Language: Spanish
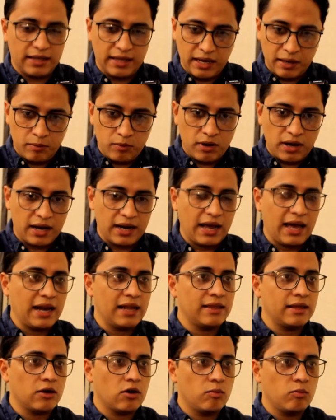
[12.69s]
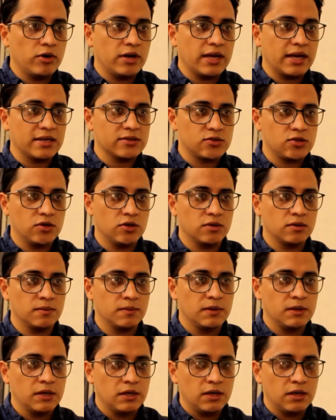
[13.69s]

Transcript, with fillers: tenemos canales de comunicación